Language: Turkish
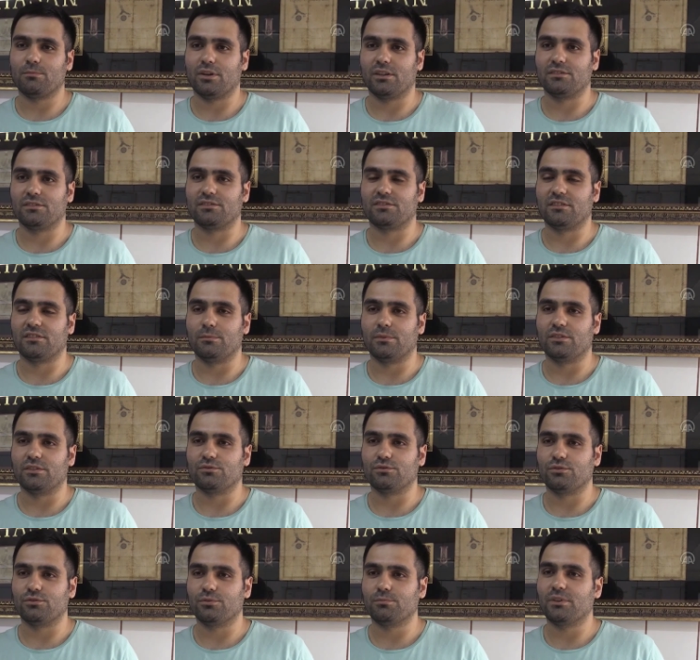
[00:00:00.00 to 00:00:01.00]
Mühendisliği
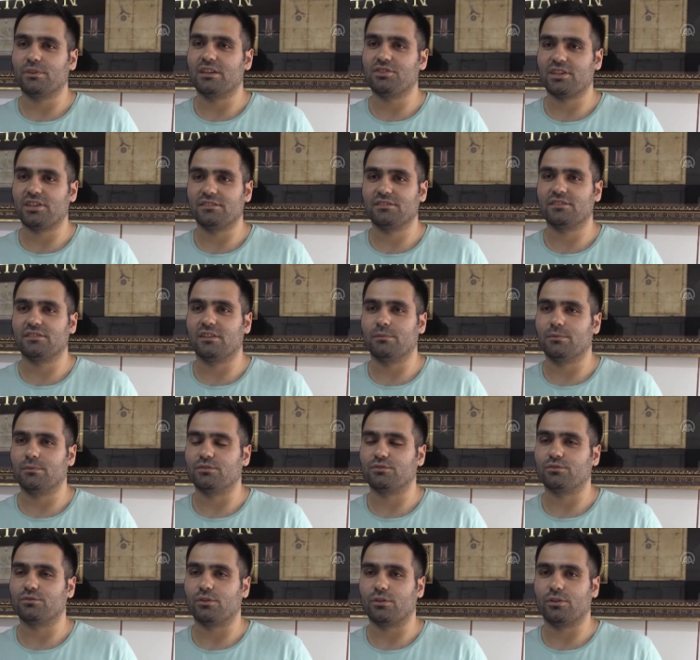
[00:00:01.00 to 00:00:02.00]
mezunuyum. Geçen sene
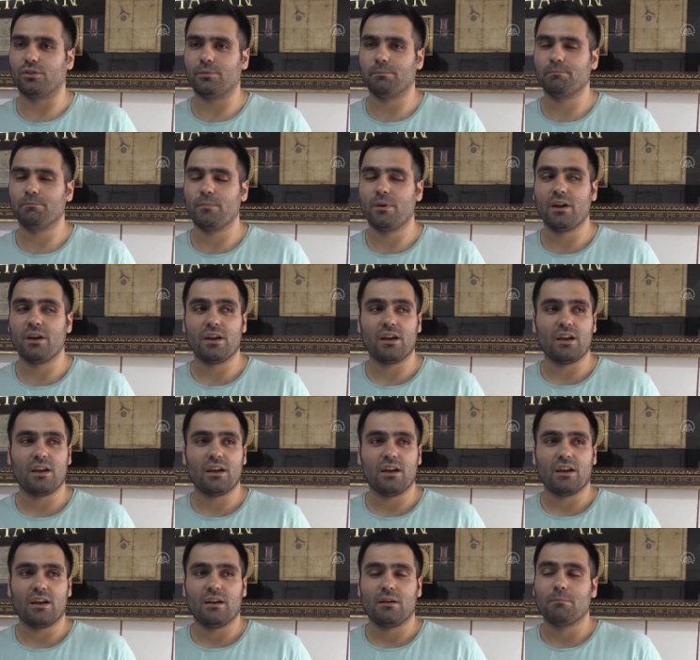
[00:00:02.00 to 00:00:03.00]
mezun oldum.
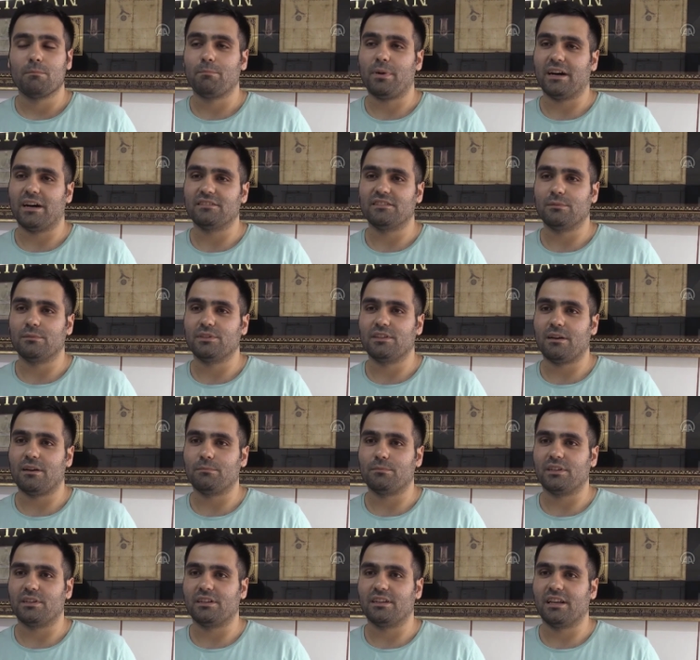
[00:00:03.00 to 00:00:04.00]

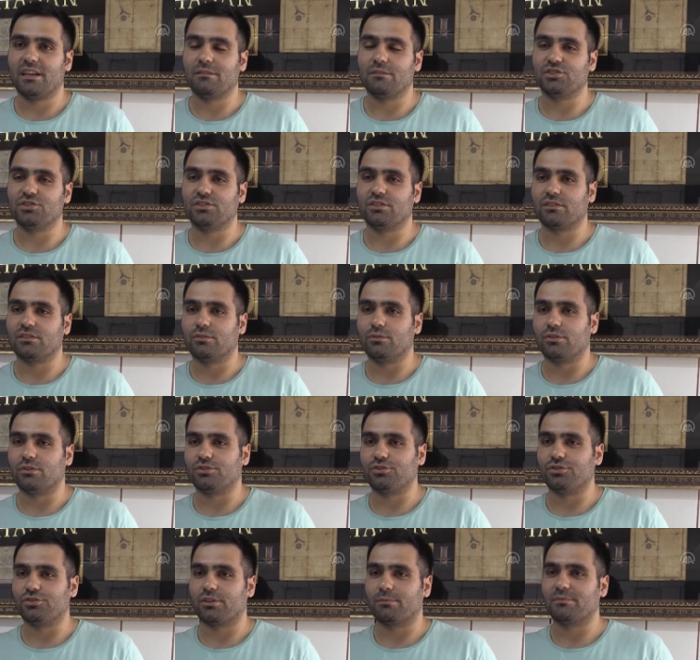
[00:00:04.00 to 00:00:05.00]
Pandemiden beri helvacılıkla
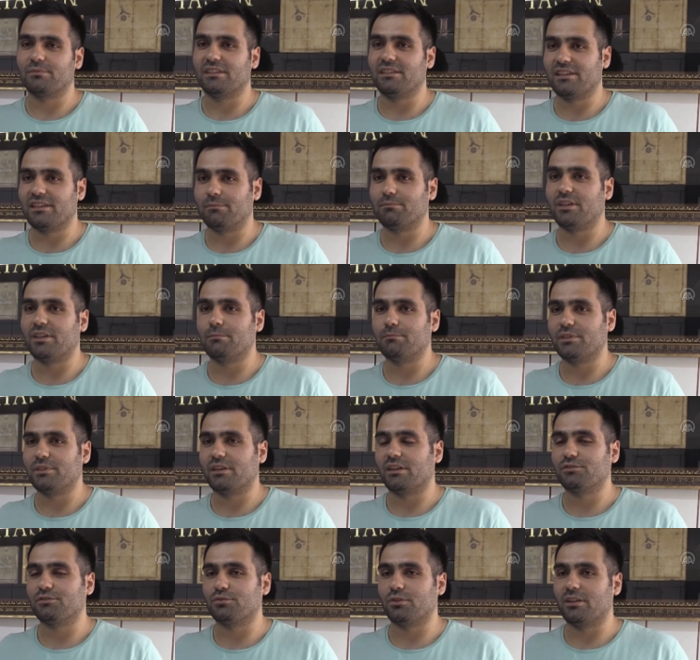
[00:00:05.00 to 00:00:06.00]
uğraşıyorum. Dedelerimden
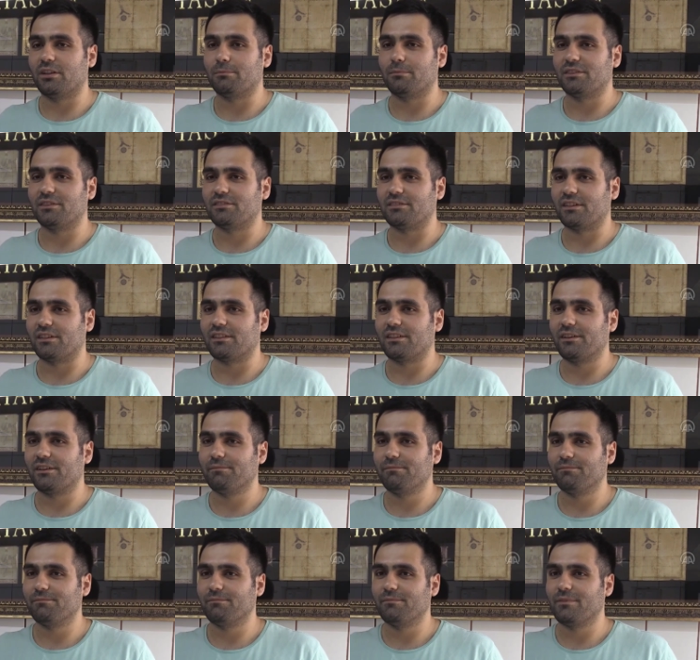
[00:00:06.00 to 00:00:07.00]
miras olan meslekle.
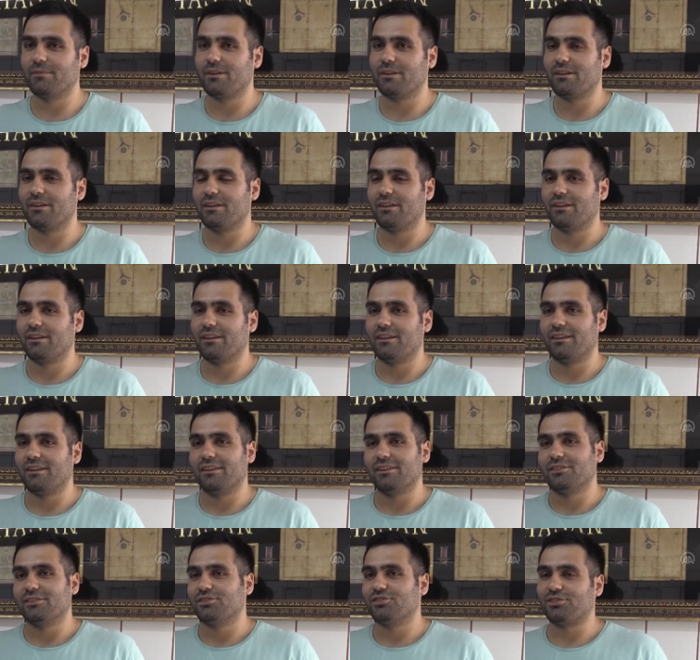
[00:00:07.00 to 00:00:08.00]

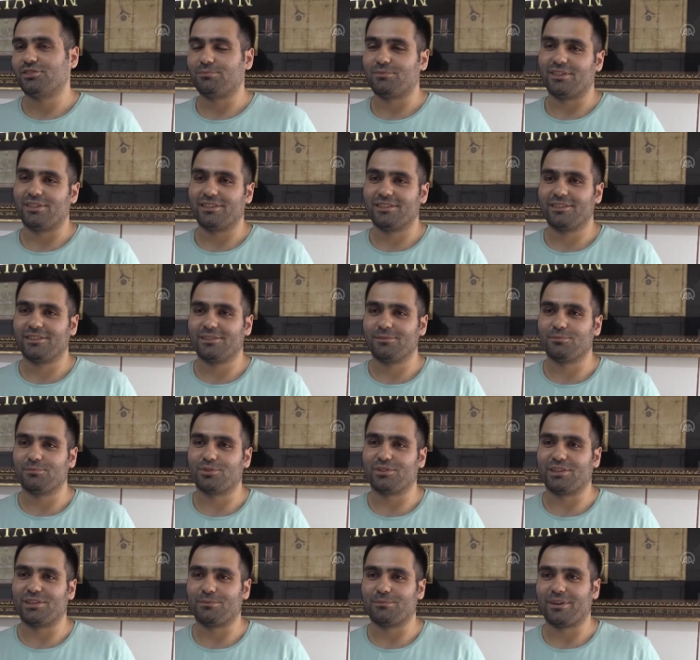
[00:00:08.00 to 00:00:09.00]
Şimdilik
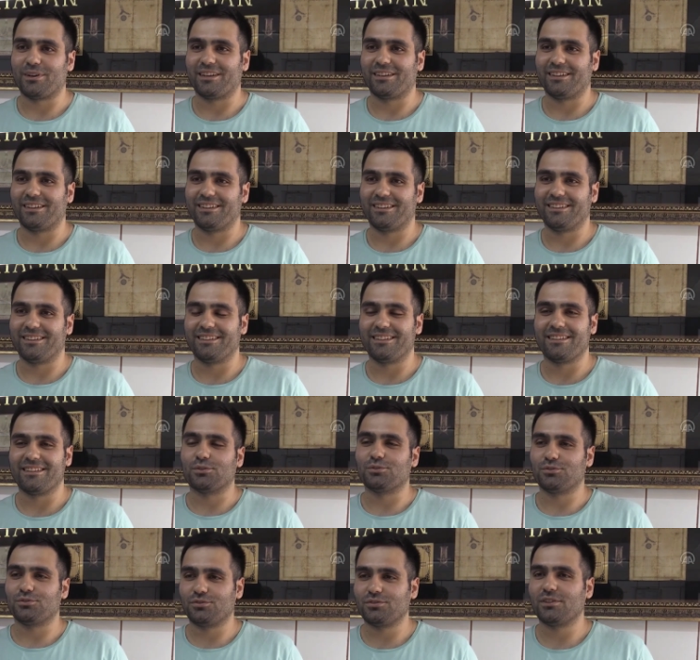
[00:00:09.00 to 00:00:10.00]
buradayım yani.
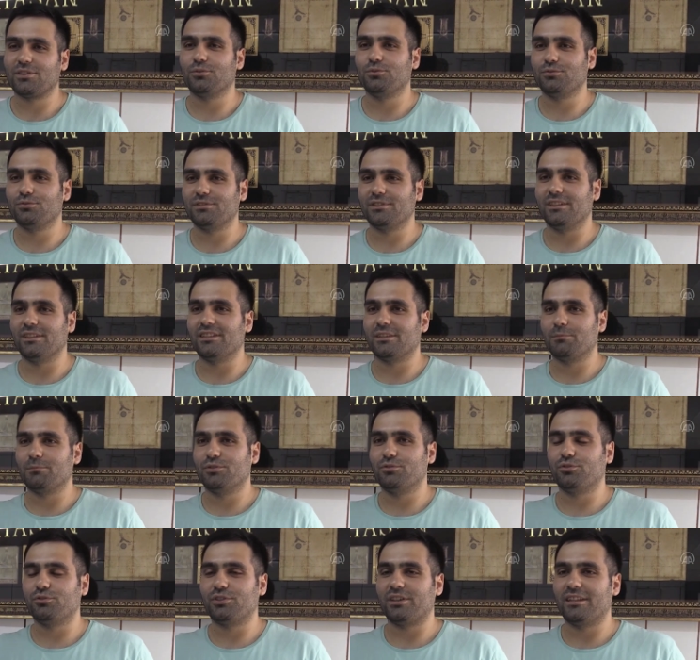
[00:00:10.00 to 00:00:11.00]
Sonuçta 100 yıllık
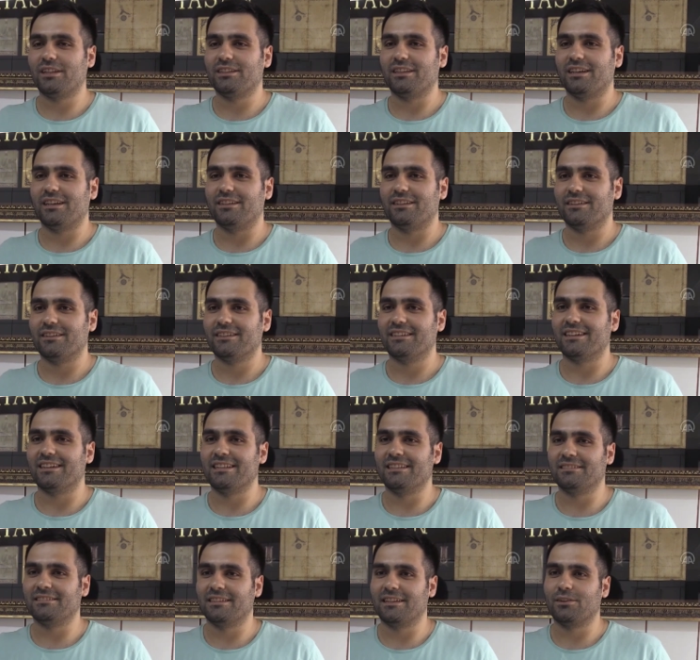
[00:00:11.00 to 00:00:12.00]
bir dükkan yani.
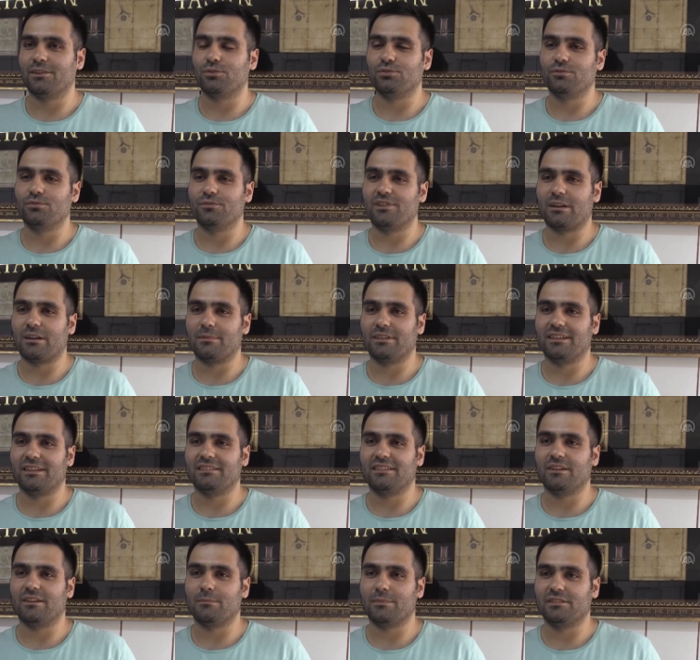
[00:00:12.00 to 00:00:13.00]
Kaliteden ödün
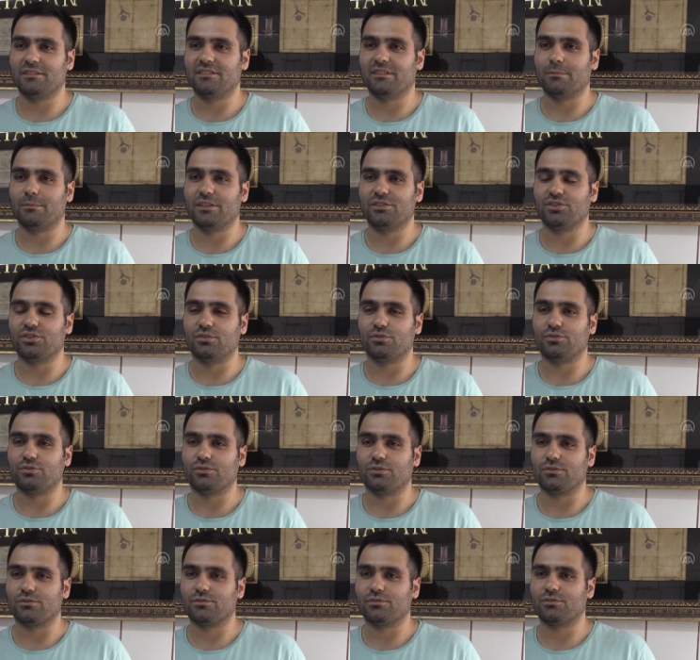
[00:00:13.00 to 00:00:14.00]
vermeden devam ettirmeye
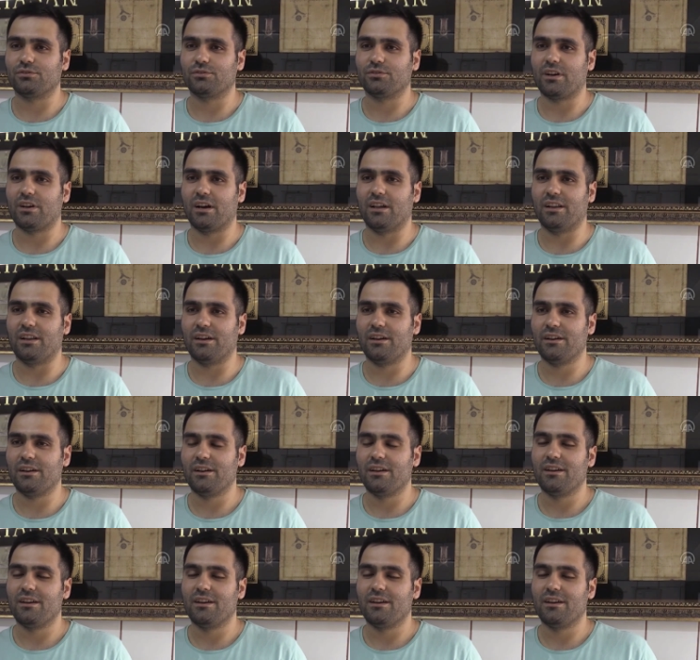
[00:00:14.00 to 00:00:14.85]
çalışıyoruz hala.